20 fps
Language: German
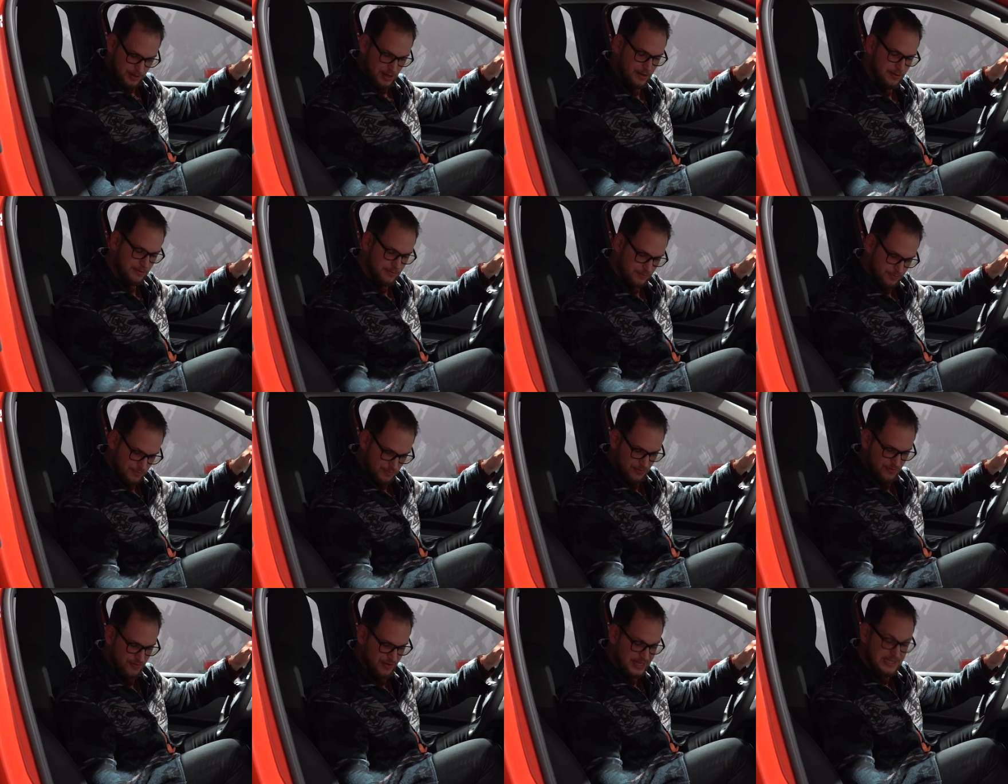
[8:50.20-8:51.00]
ja,
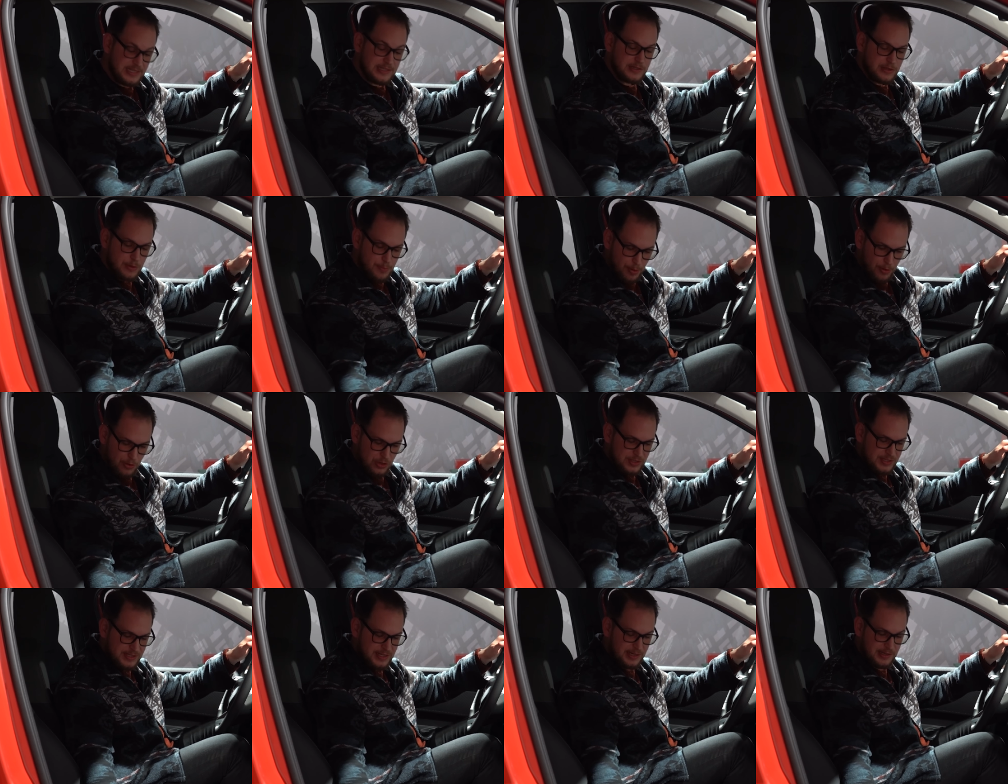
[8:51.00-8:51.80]
fest
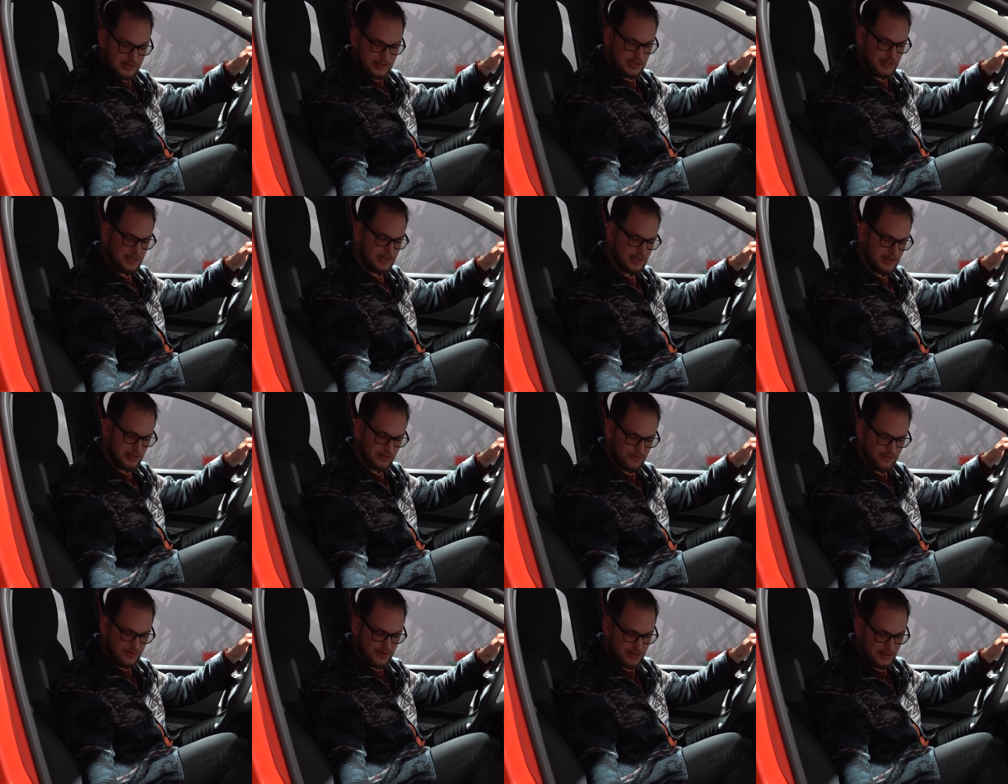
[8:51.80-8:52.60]
gepolstert, nicht
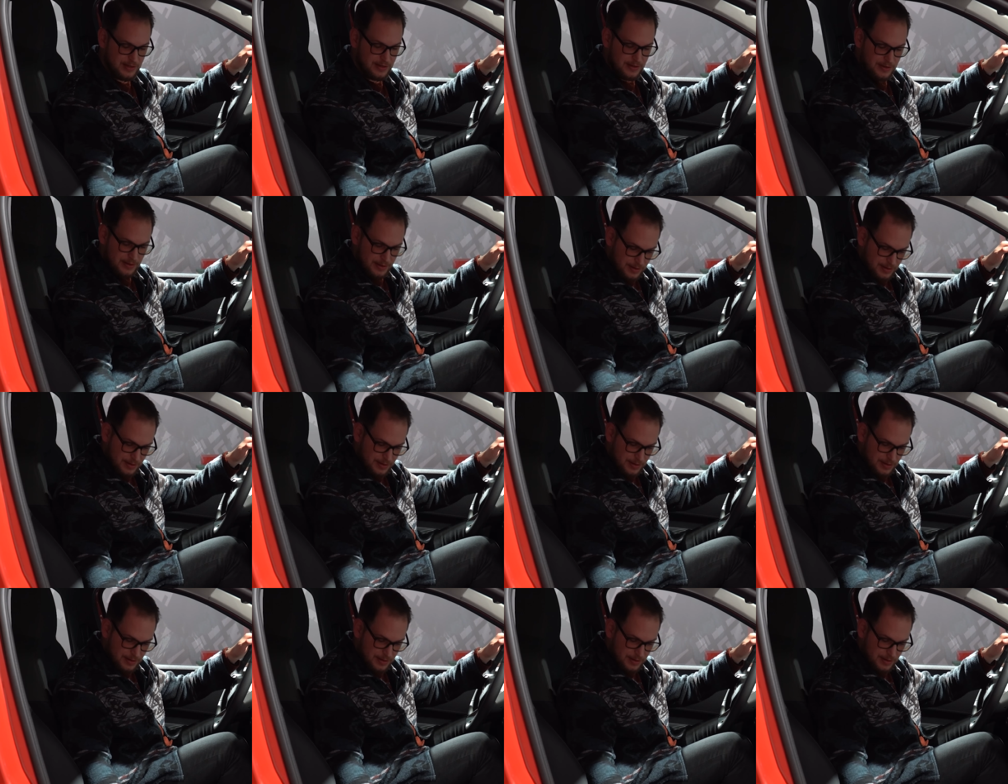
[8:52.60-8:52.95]
irgendwie